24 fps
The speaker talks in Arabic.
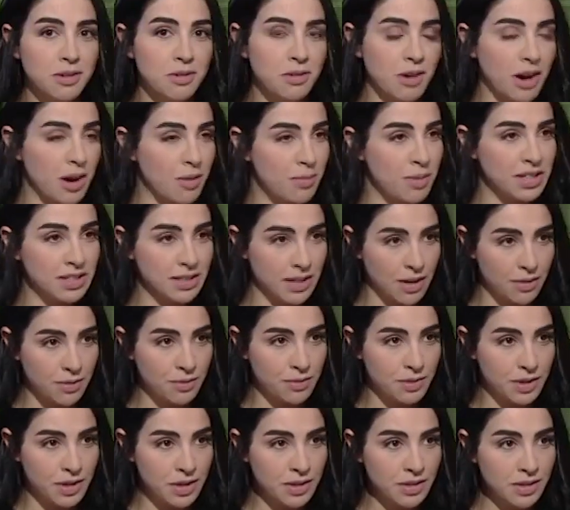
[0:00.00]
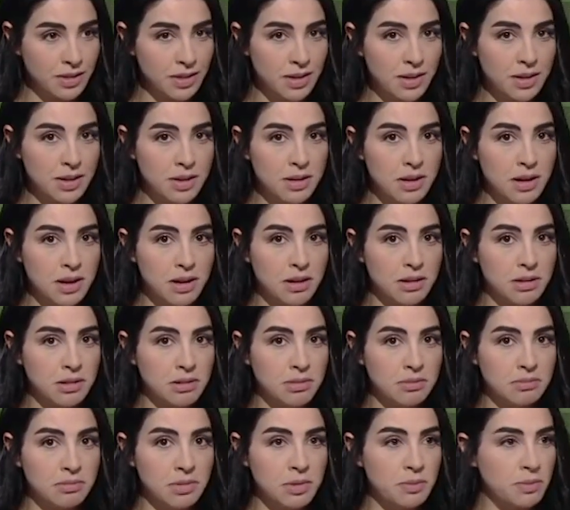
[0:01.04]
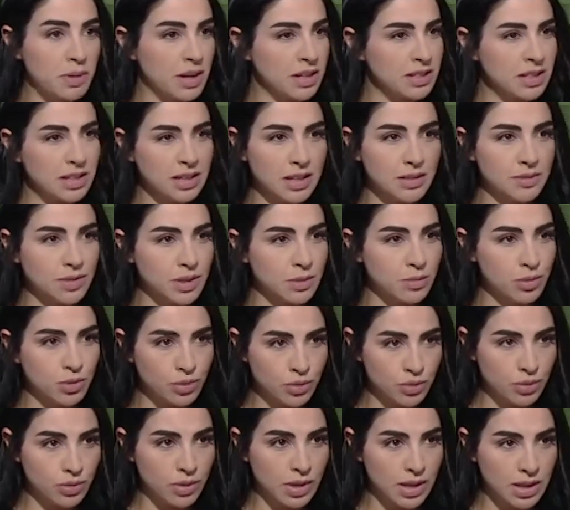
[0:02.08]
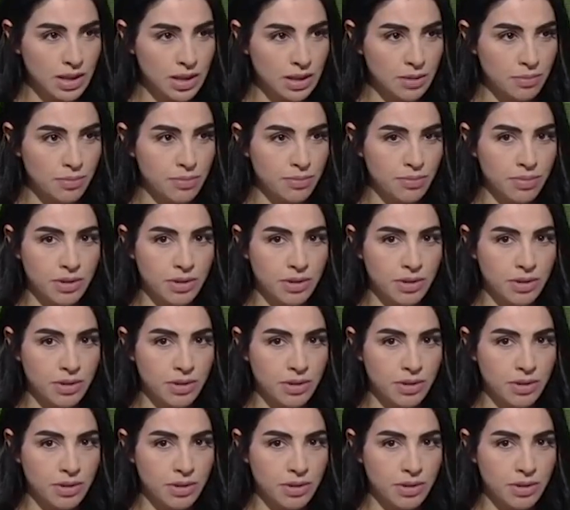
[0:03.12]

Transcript: وحبيت كفي آه، من بعدها كان في بطولة